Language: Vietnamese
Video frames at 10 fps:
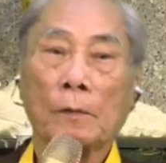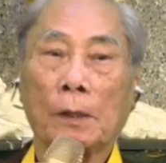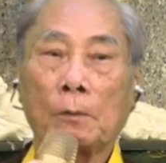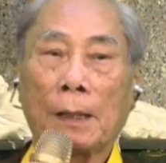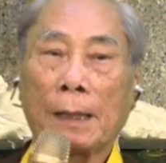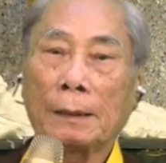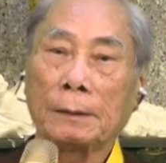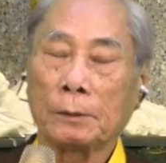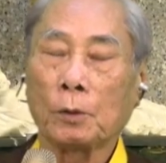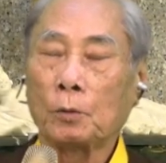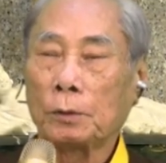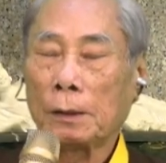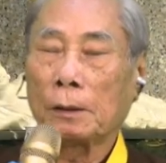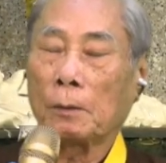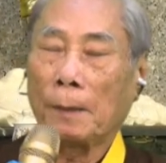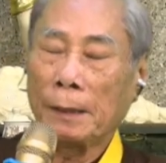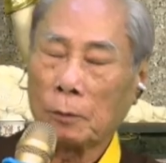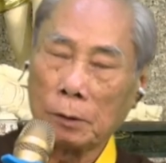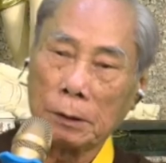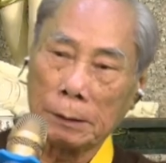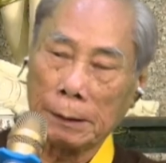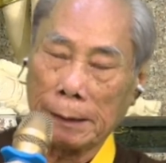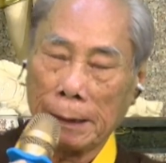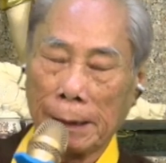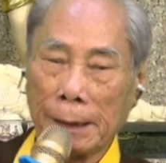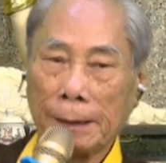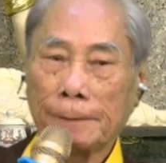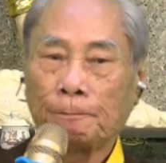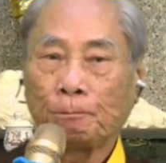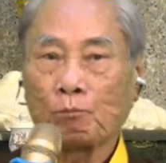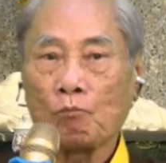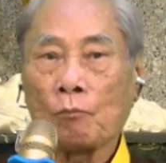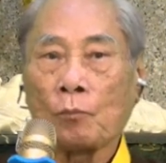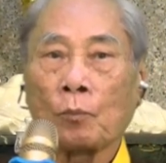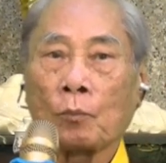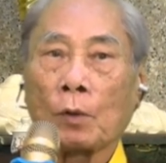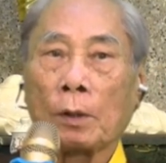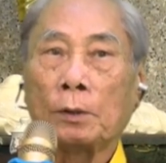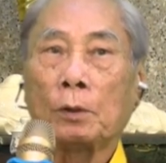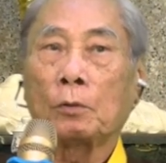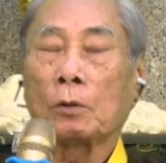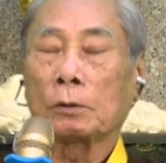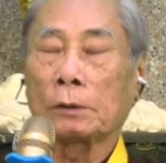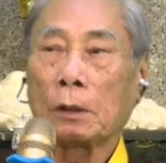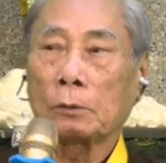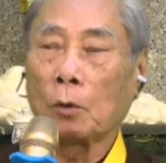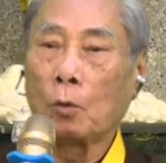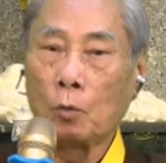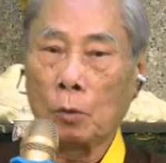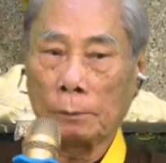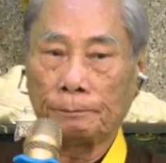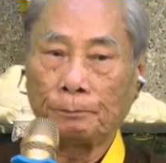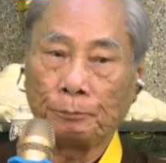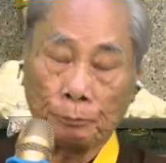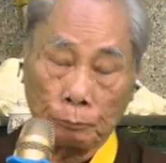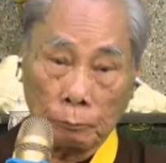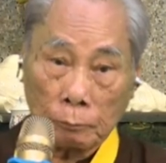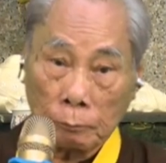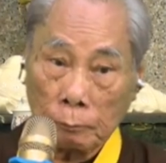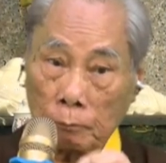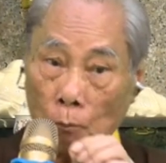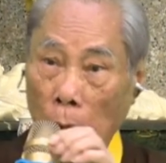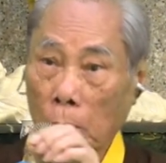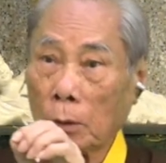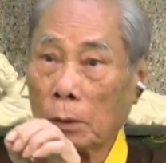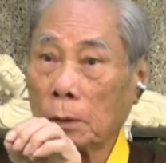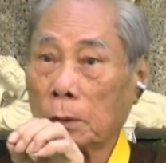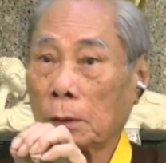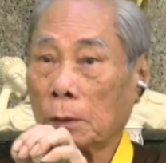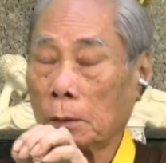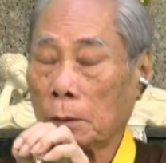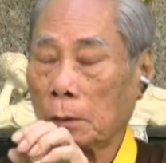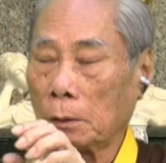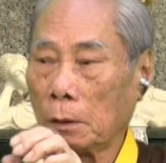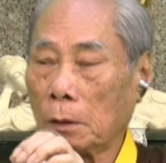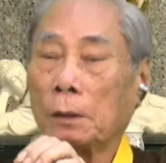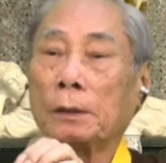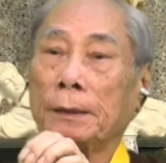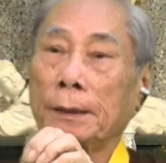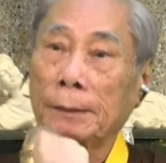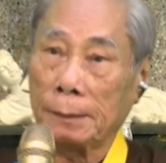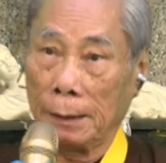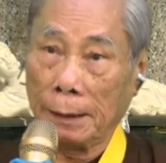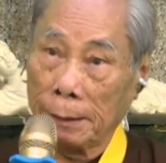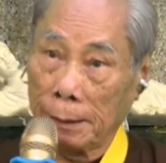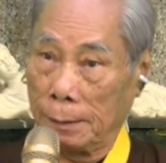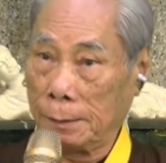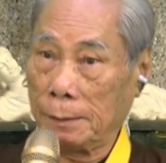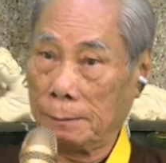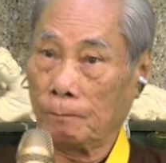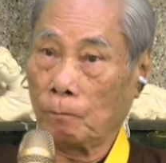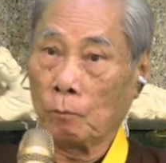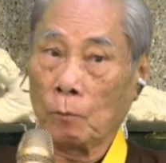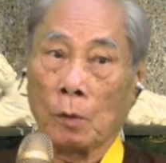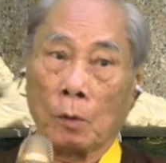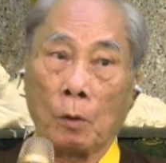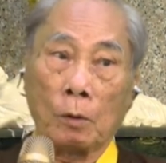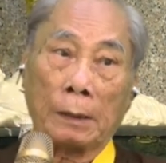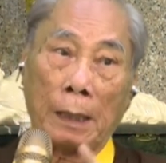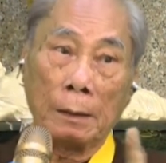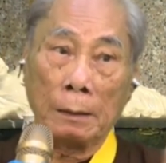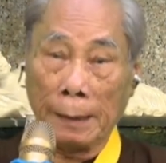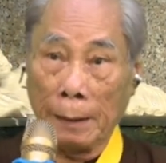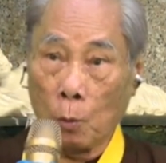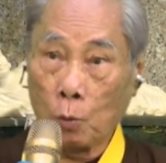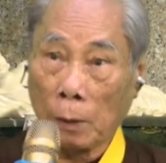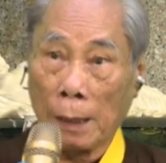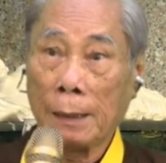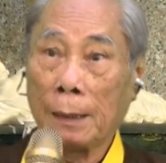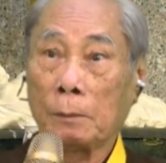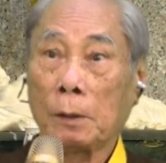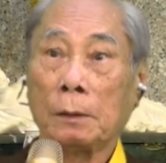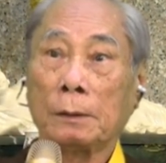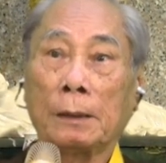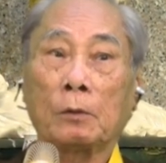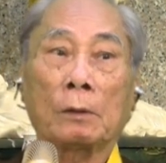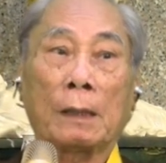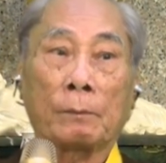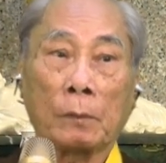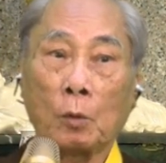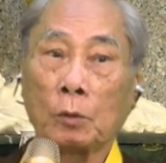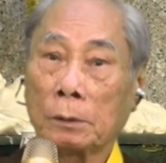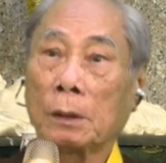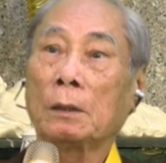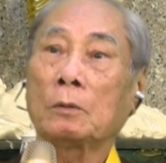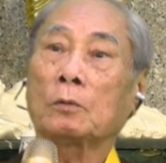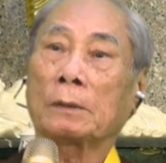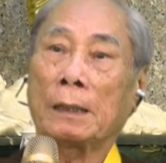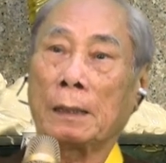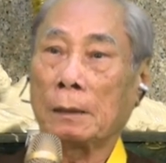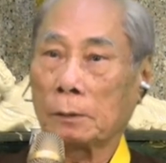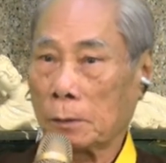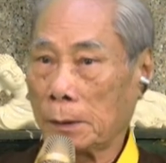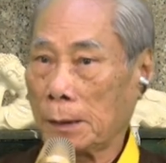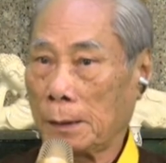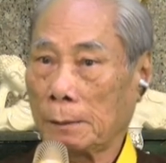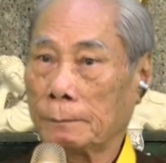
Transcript: Nhân quả người tu thì nó có mấy con đường vậy thế này. Ví dụ con tu mà con lừa người ít, lấy tiền ít, con trở lại đầu thai làm người để con làm tôi tớ, con trả nợ cho người ta.